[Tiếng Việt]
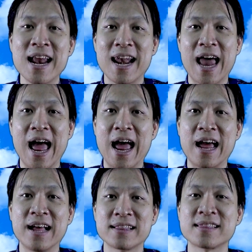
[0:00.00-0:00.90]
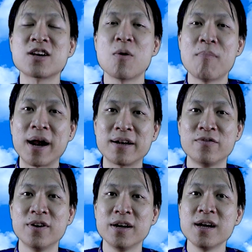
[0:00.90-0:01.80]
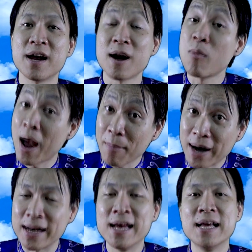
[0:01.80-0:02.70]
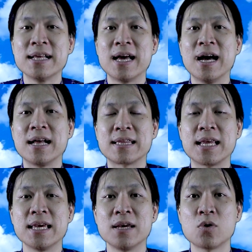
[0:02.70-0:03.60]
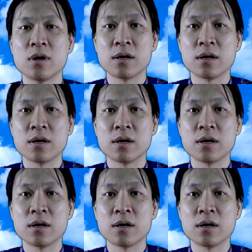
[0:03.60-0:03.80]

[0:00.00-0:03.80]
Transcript: là Techcombank với à, Đông Á Bank à, thì